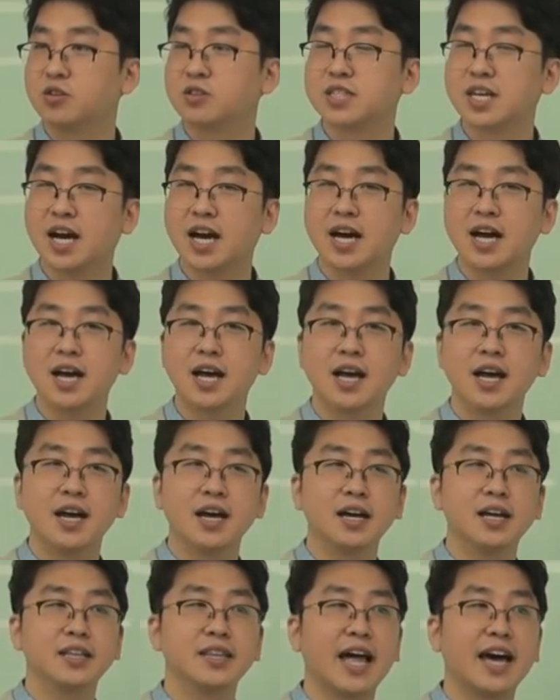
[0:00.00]
여자가
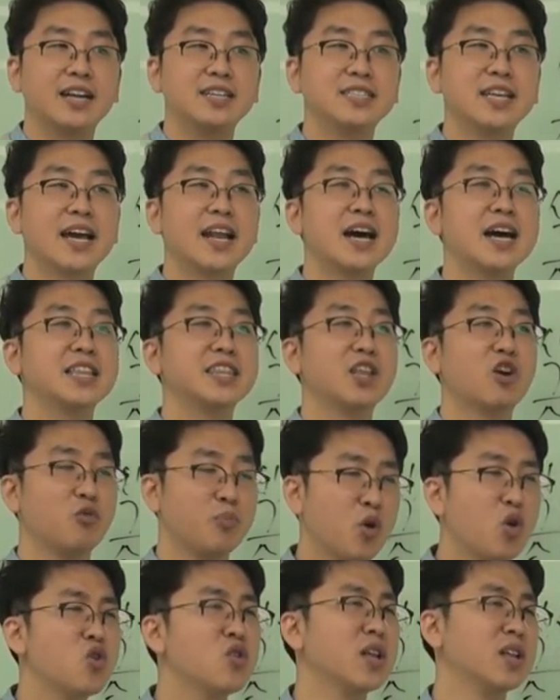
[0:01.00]
나를 사랑한다고
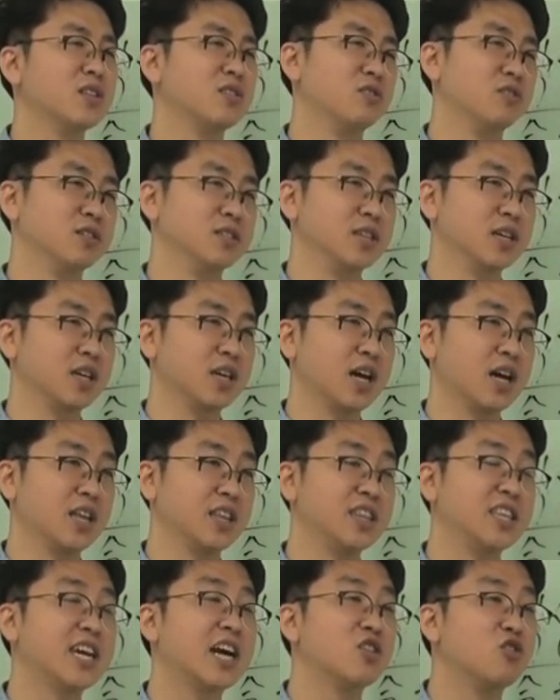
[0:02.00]
표현하는 거예요, 자기가.
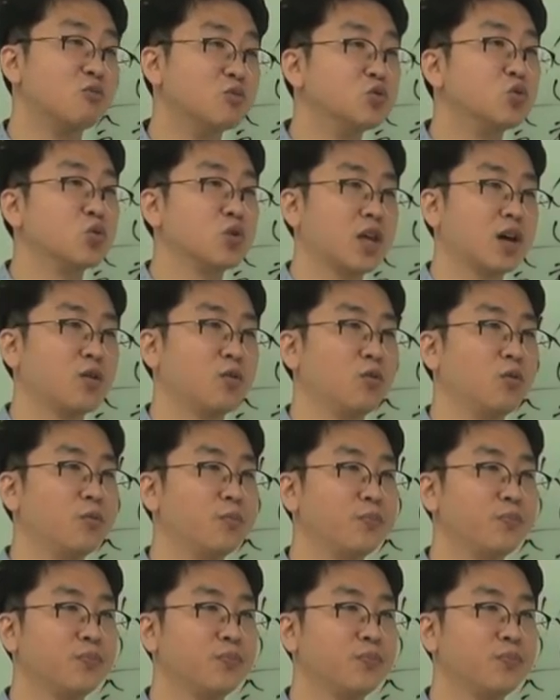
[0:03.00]
네가 너무 좋다고.